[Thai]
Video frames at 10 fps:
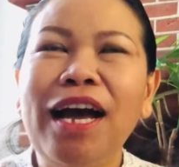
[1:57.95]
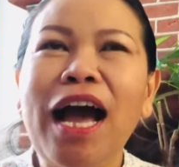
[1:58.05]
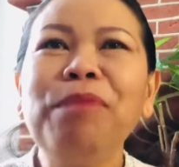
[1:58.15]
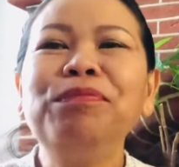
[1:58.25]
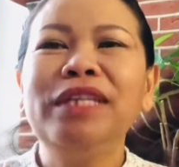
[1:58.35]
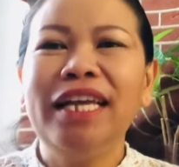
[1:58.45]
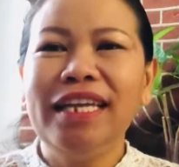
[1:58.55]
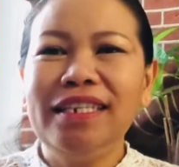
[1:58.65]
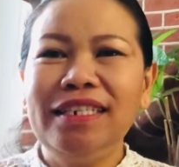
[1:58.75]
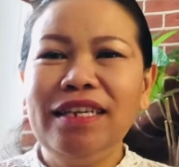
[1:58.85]
อัปเด
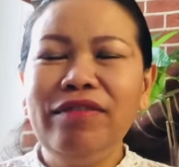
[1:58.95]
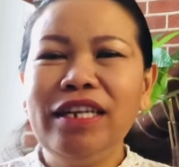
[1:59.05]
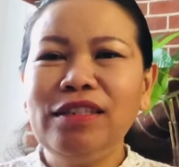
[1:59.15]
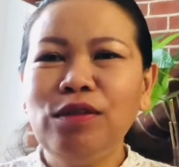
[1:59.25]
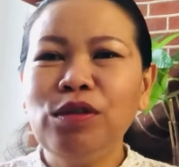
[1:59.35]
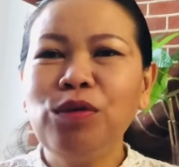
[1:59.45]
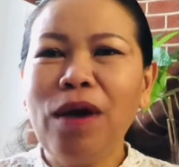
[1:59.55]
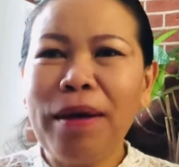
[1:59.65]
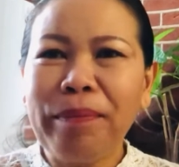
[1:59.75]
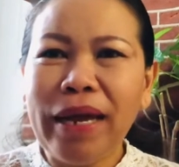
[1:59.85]
ตชีวิตทั่
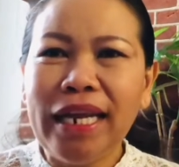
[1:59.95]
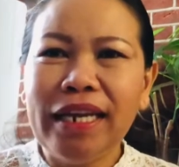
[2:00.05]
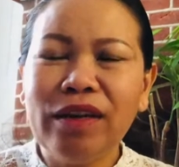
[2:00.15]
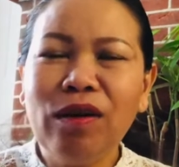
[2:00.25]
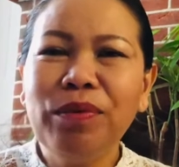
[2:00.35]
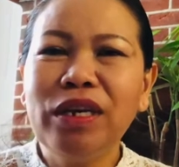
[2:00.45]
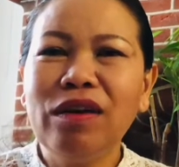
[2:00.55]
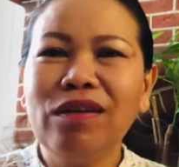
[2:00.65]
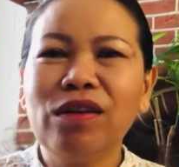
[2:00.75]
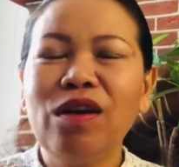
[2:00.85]
วๆไปแหละเนาะพี่
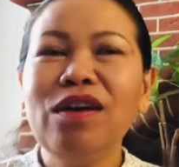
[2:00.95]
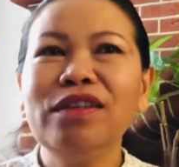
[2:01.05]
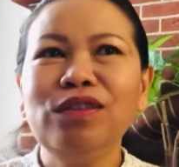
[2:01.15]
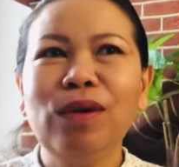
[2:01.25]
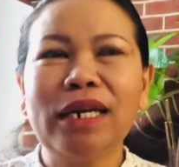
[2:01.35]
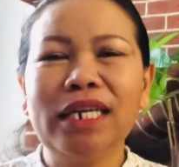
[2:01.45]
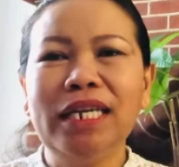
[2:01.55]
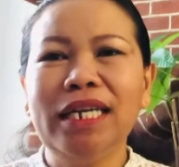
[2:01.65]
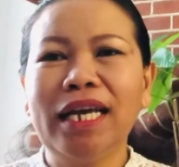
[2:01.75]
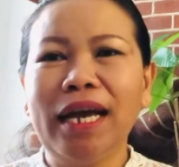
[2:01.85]
น้องเนาะช่วง
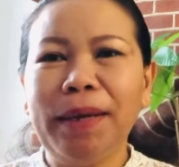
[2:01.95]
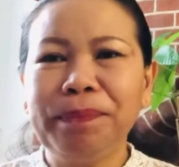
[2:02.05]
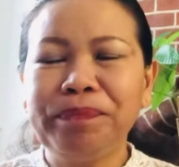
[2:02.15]
นี้กะ